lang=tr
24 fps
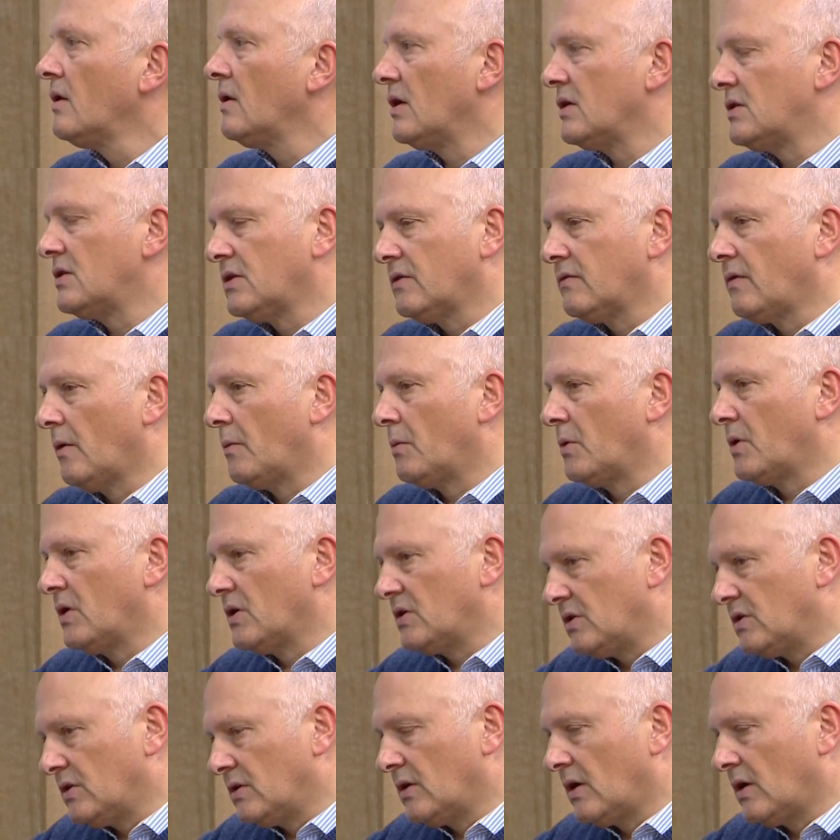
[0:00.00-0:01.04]
lastik
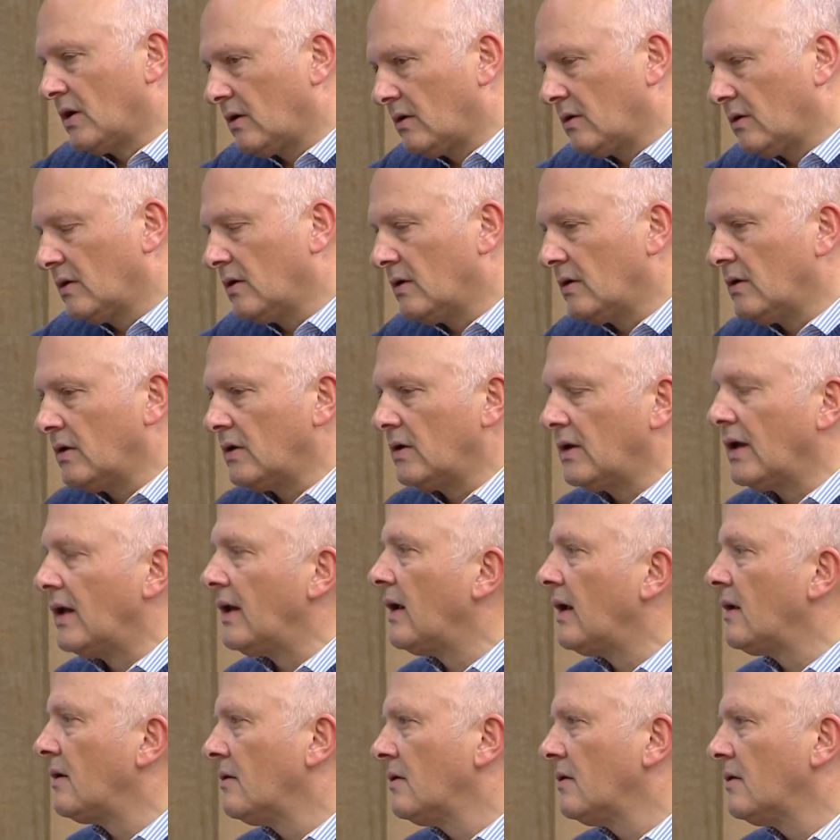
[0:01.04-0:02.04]
fabrikasından e, gelen